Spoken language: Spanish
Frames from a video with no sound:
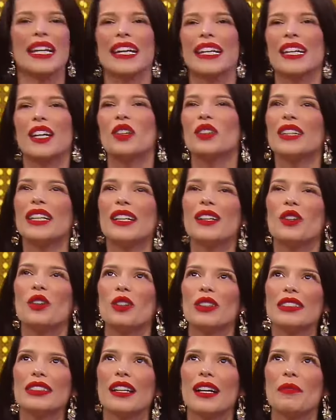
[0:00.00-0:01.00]
¿Qué otra
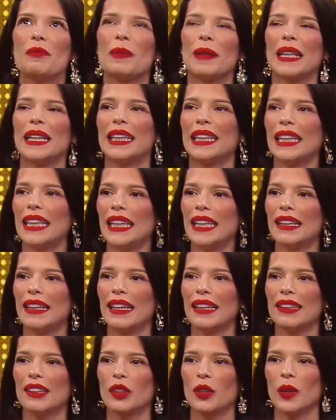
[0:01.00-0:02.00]
cosa aprendí
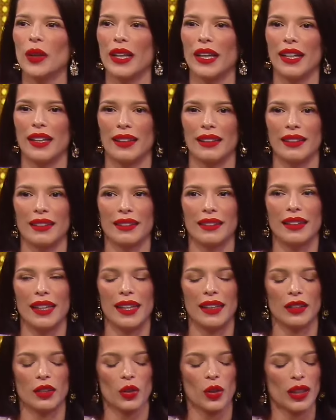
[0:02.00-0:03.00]
dentro de,
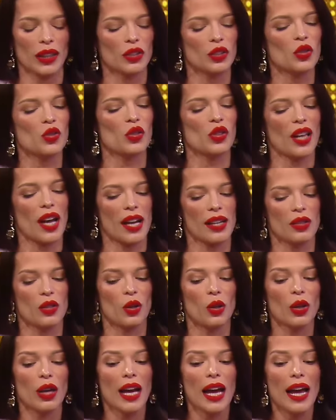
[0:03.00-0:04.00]
dentro de estos años?
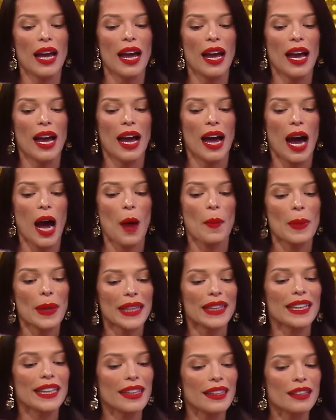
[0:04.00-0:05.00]

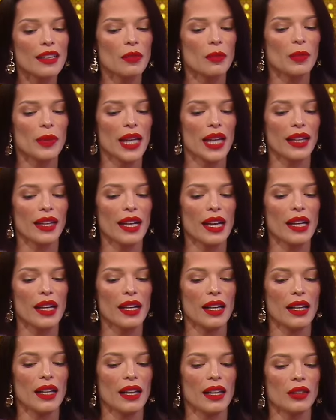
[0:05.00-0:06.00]
Aprendí que también el,
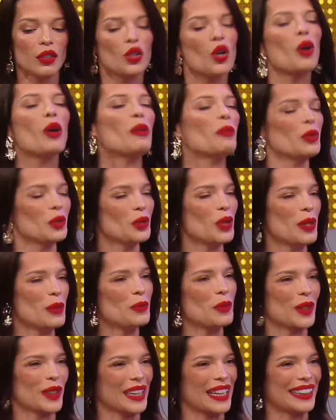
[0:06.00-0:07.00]
todo el mundo es
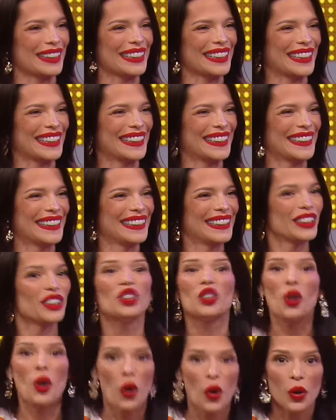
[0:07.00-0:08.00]
importante
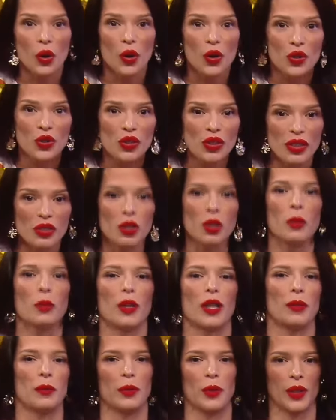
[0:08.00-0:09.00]
todos somos
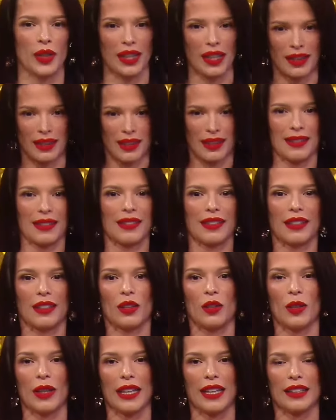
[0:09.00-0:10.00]
importantes,
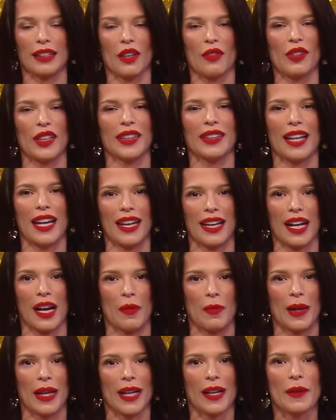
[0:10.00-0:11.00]
no el que está frente a la cámara,